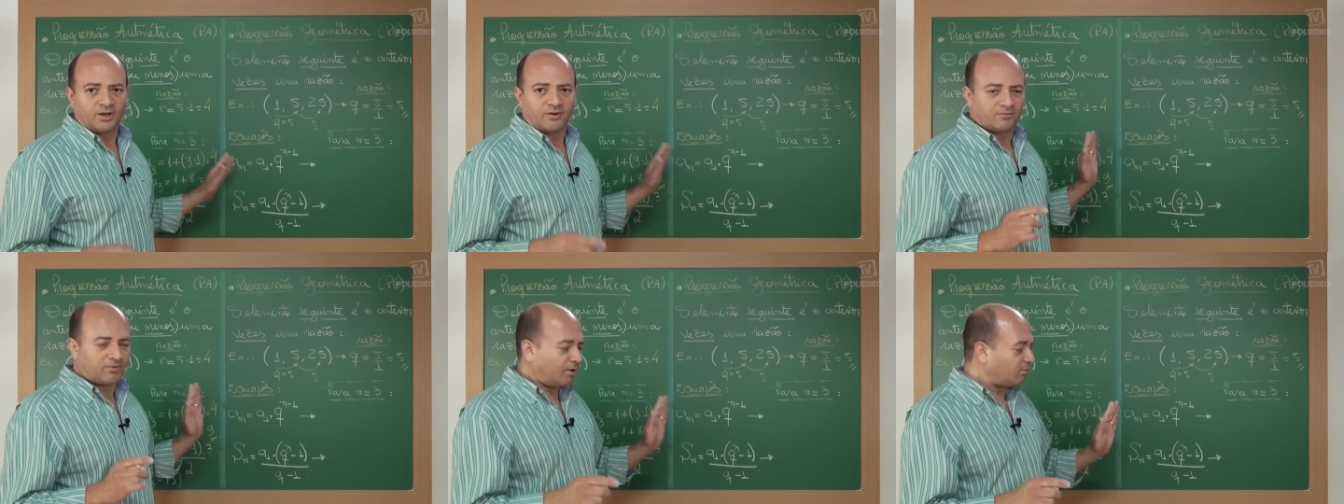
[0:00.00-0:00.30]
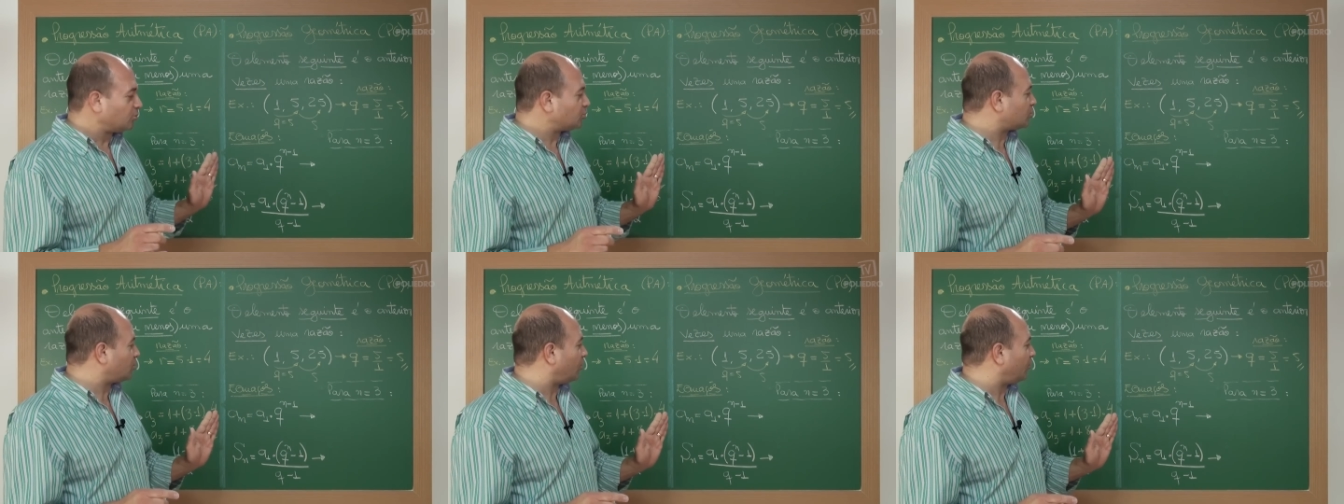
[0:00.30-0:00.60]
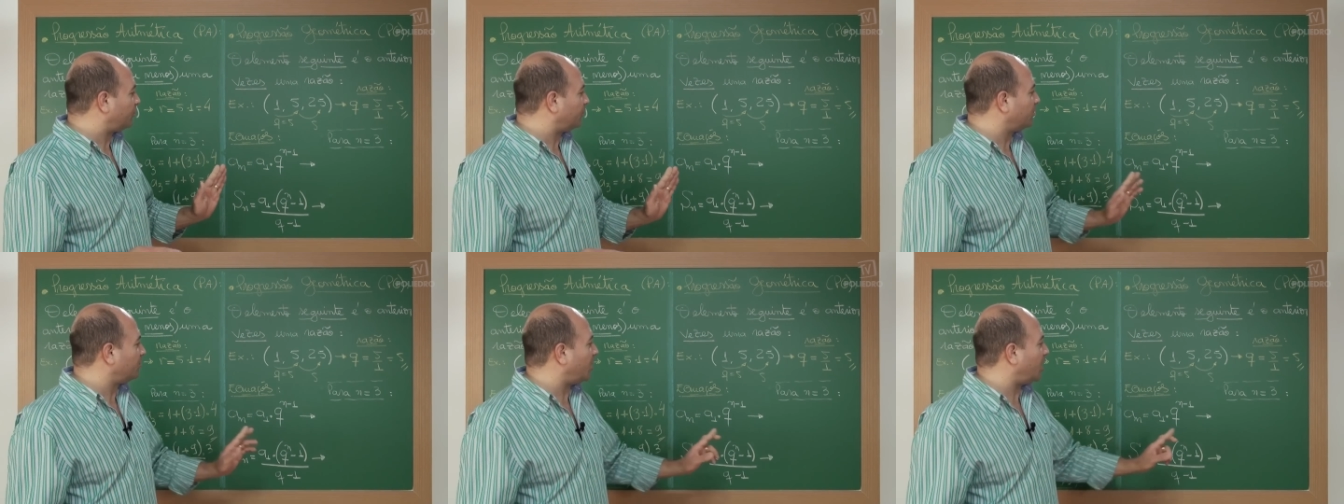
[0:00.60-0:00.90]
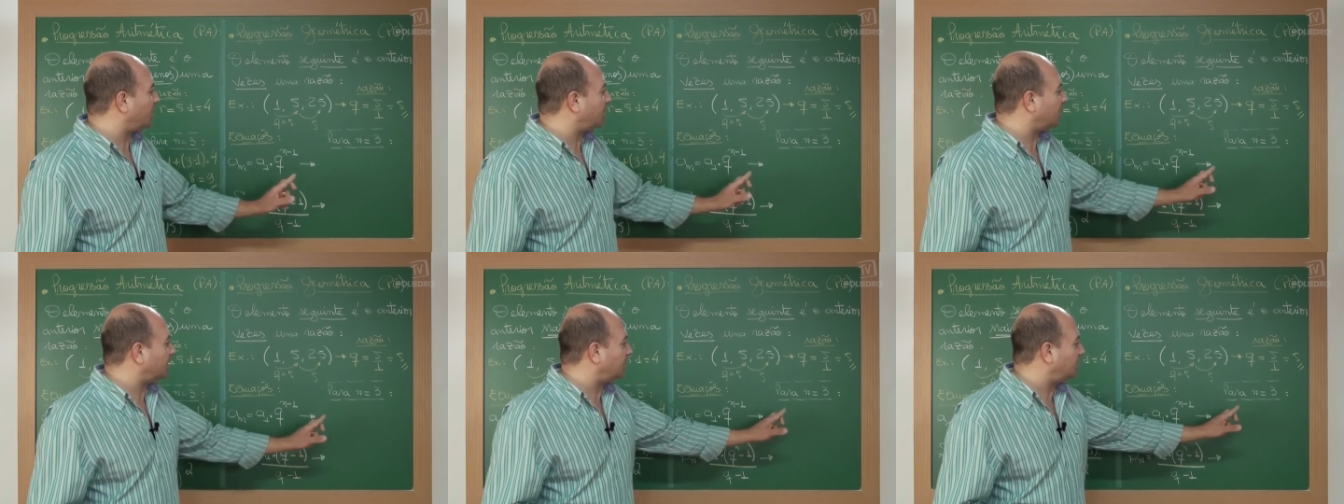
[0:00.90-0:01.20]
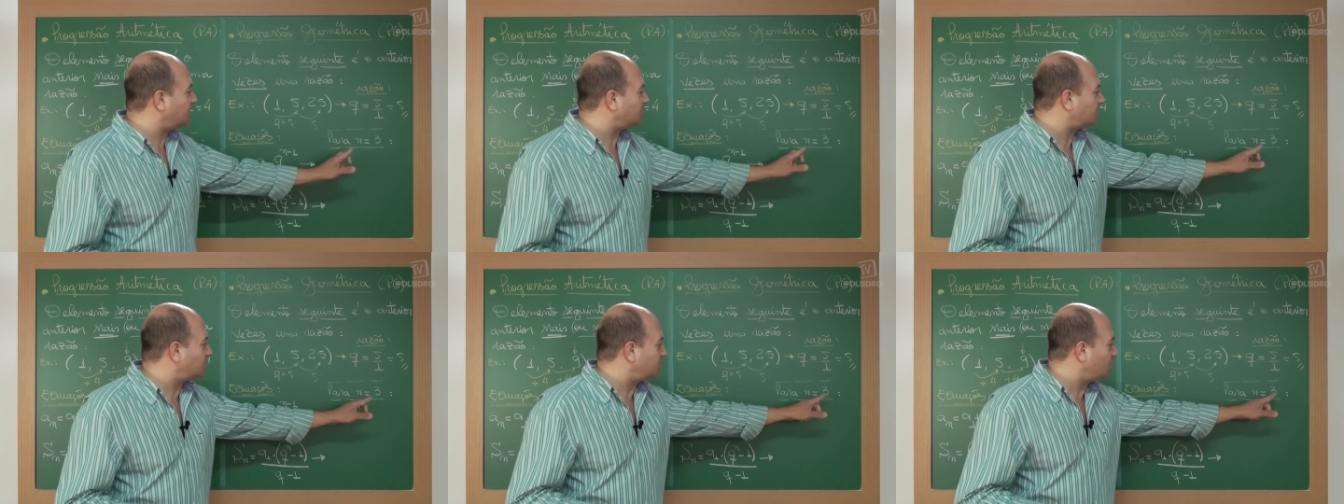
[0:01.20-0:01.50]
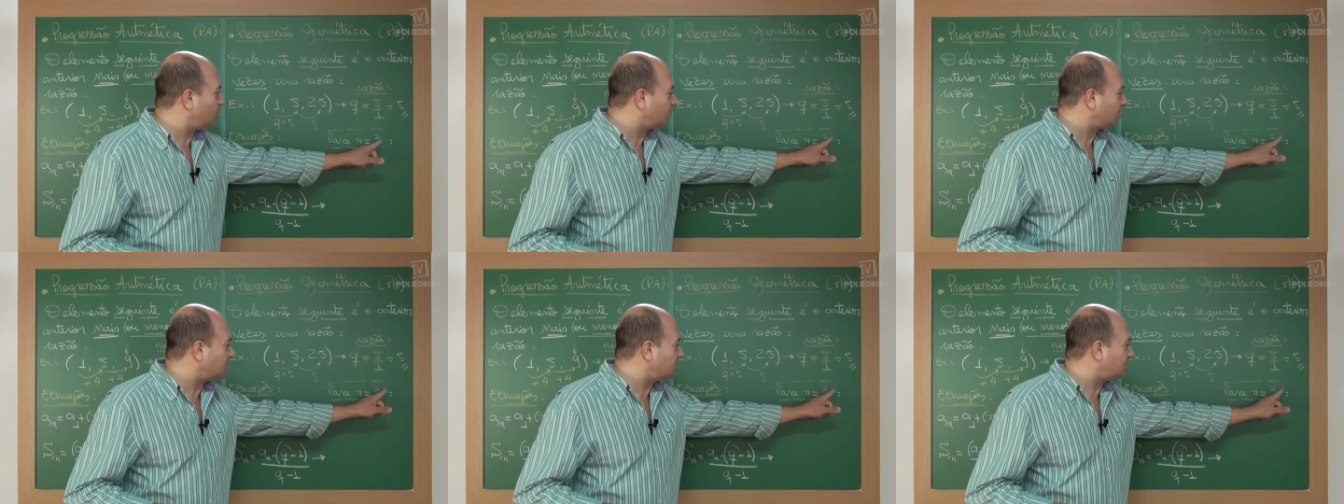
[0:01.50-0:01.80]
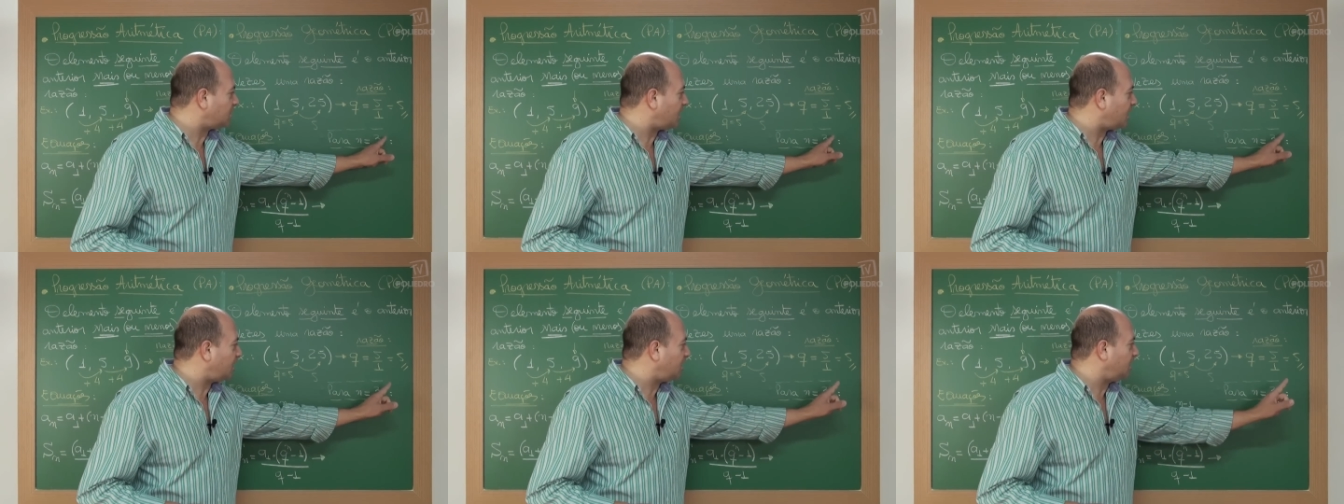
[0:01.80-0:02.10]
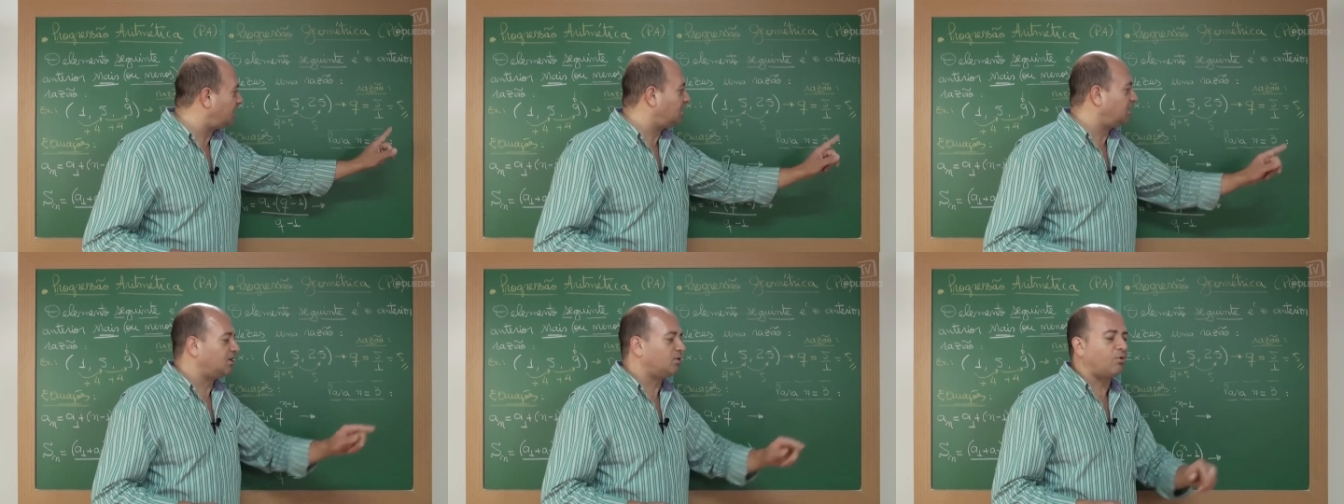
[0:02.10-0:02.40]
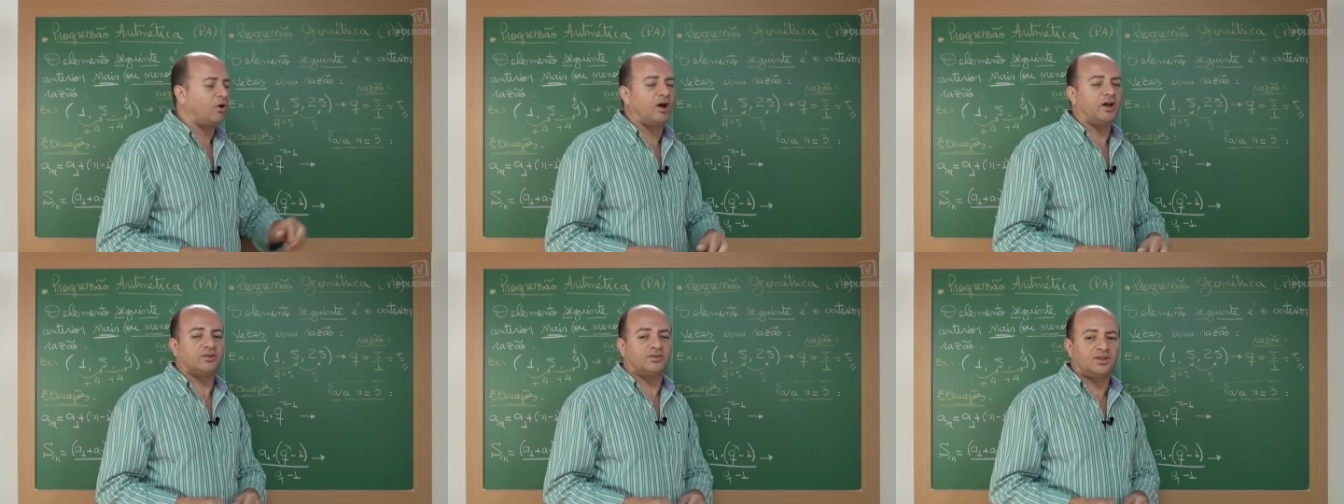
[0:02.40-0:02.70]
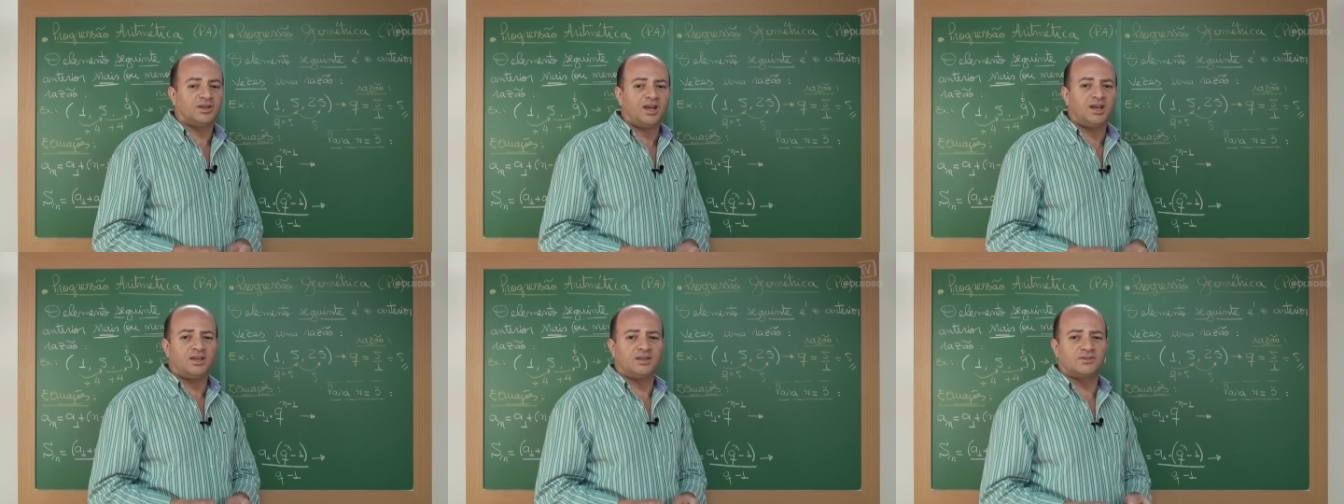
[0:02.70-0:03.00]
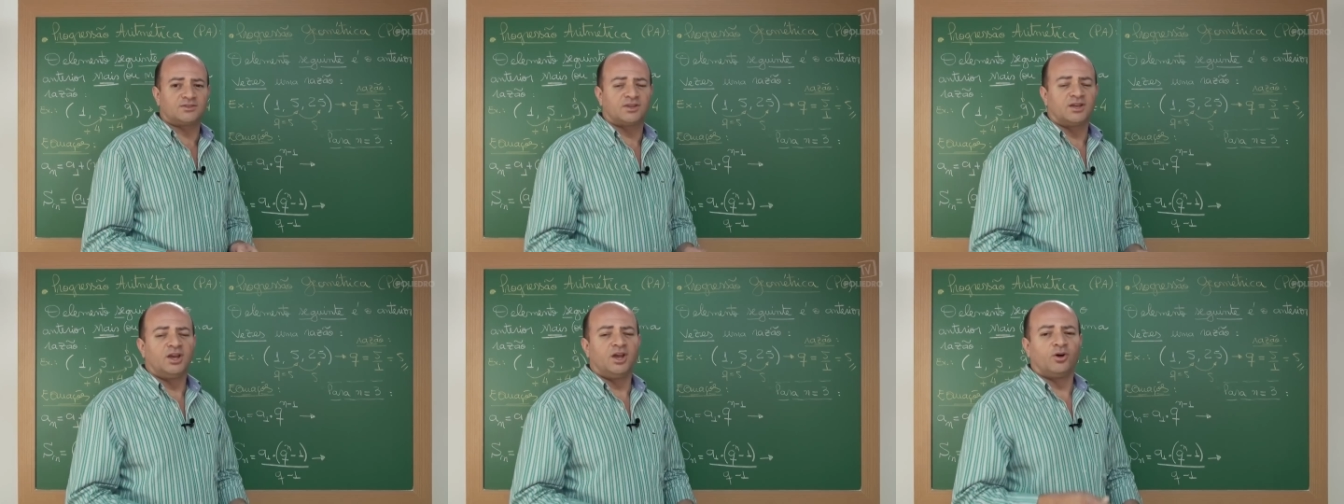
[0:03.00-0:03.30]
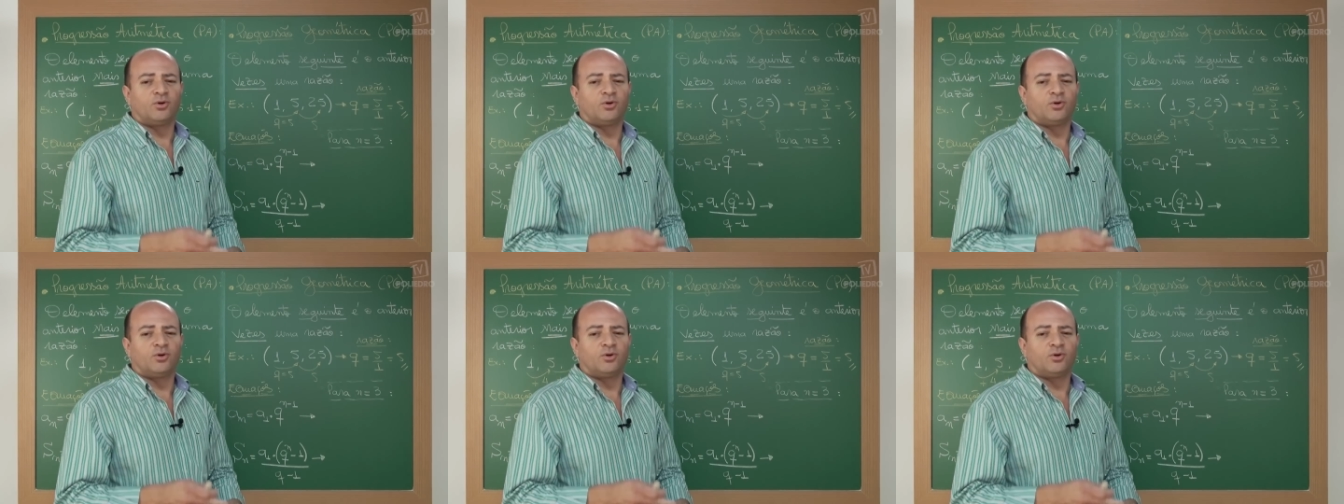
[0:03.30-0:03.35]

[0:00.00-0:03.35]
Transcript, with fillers: Vamos confirmar aqui. Se eu quiser n igual a 3,